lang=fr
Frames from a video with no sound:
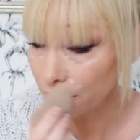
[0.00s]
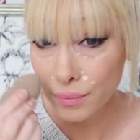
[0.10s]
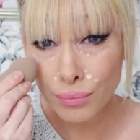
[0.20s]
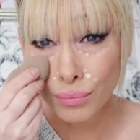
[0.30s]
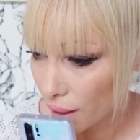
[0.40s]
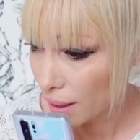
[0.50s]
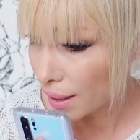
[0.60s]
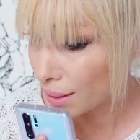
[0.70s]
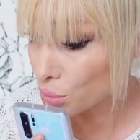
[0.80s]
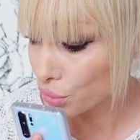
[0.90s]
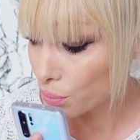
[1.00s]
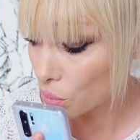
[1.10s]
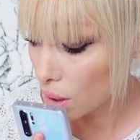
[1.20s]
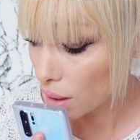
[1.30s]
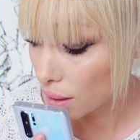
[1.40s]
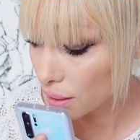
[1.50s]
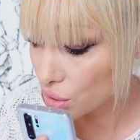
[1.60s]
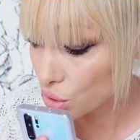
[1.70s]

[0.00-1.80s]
Hein. Raconte-moi un